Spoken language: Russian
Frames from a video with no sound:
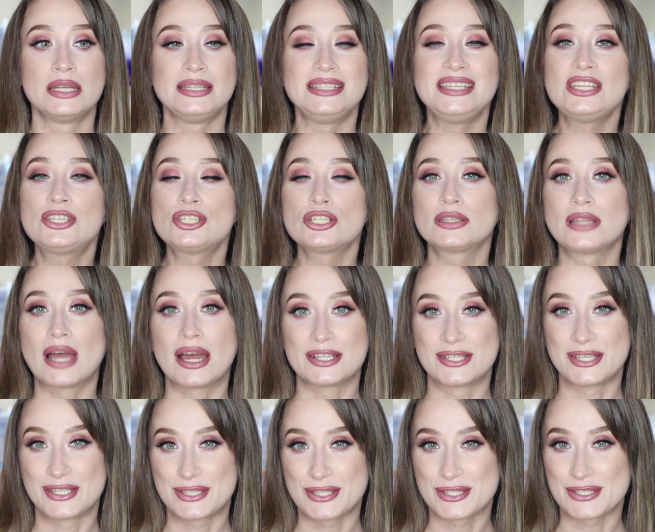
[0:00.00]
не
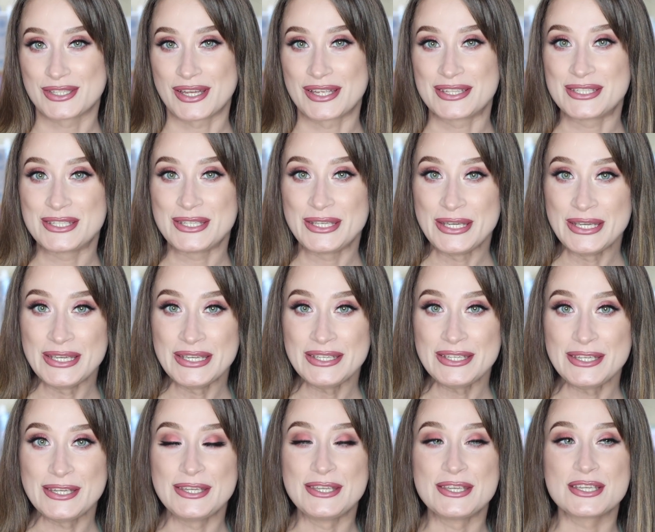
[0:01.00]
читать эти
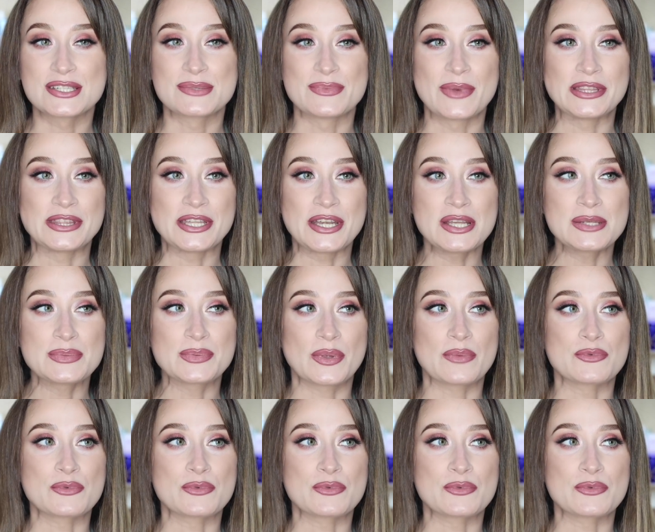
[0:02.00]
статьи и не смотреть,